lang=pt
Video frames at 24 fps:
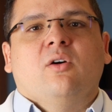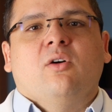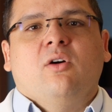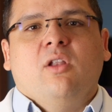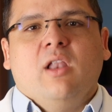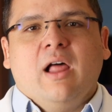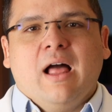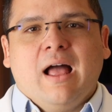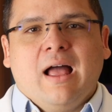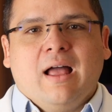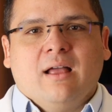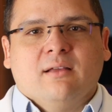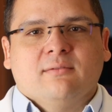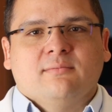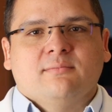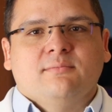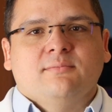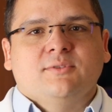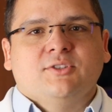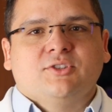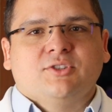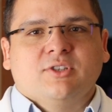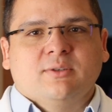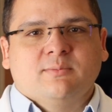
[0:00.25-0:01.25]
Olá,
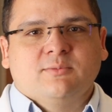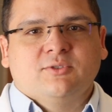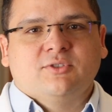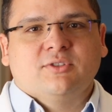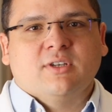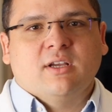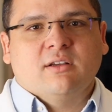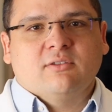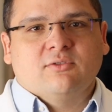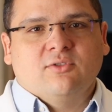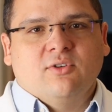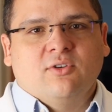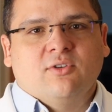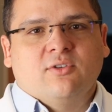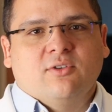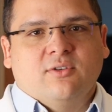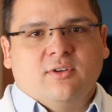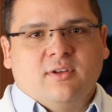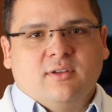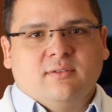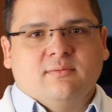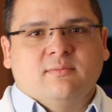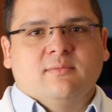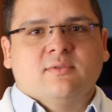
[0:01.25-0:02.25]
me chamo Tiago
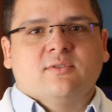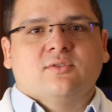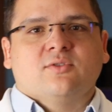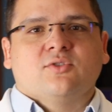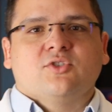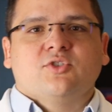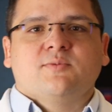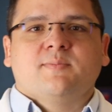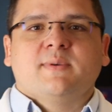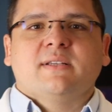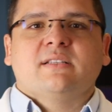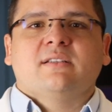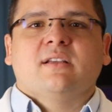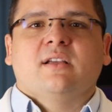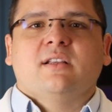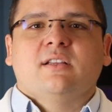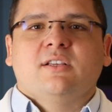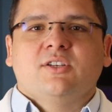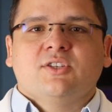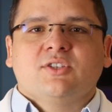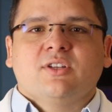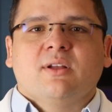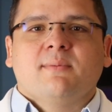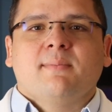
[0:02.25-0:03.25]
Noronha, sou
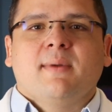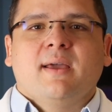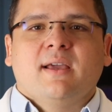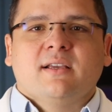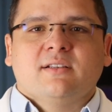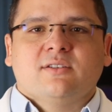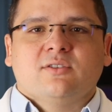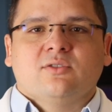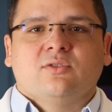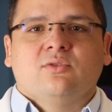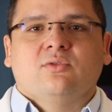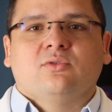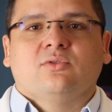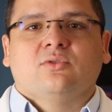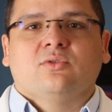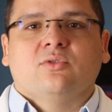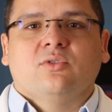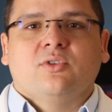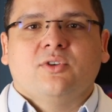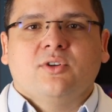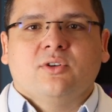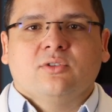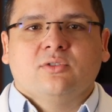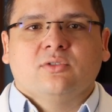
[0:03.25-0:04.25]
especialista, mestre,
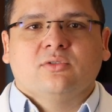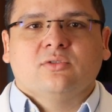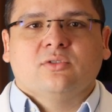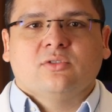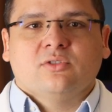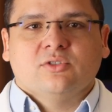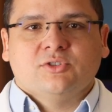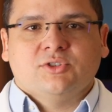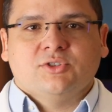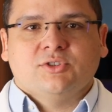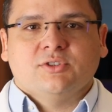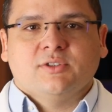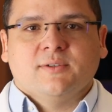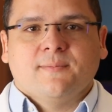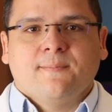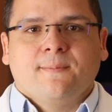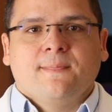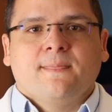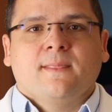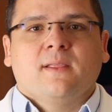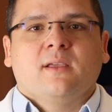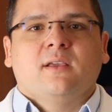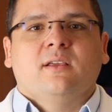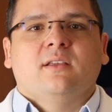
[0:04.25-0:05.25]
doutor em odontologia
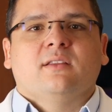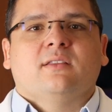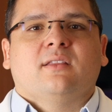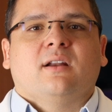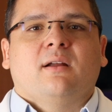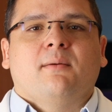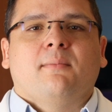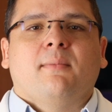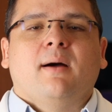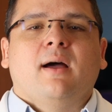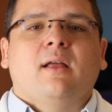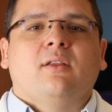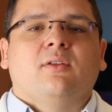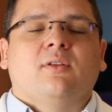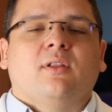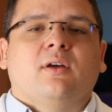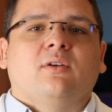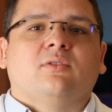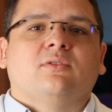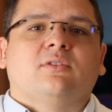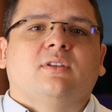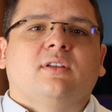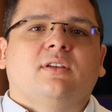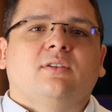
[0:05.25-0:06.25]
e trabalho
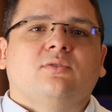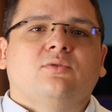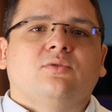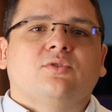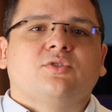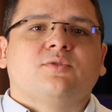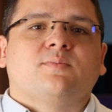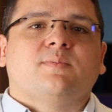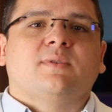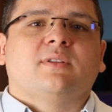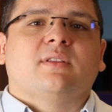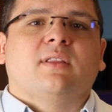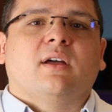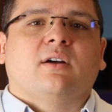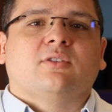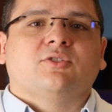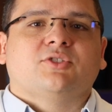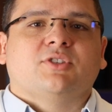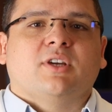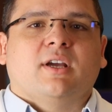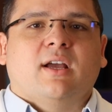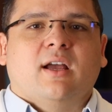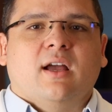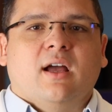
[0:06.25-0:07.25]
na UTI do Hospital
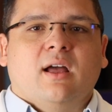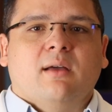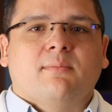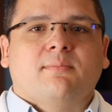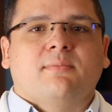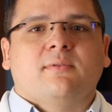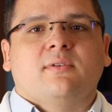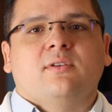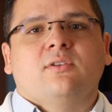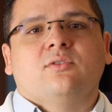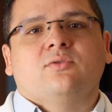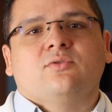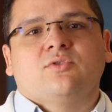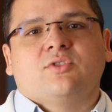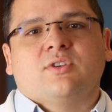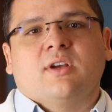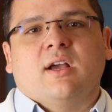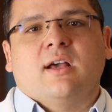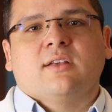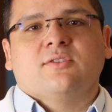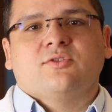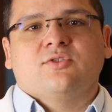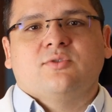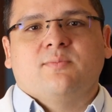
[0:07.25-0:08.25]
Checkup e nos
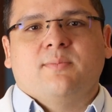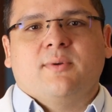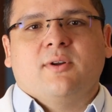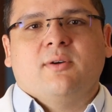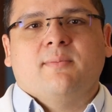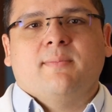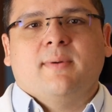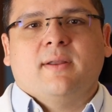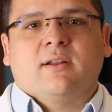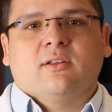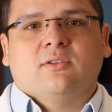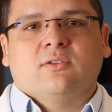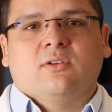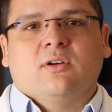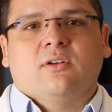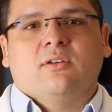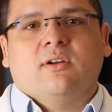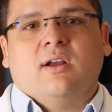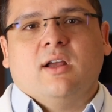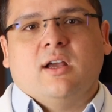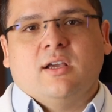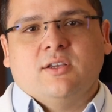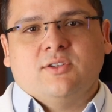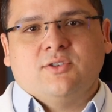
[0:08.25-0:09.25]
casos de
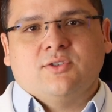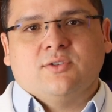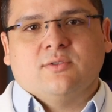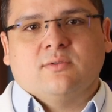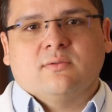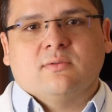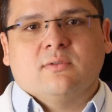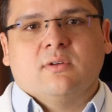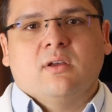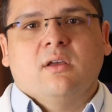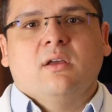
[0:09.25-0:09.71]
pré-operatório cardíaco.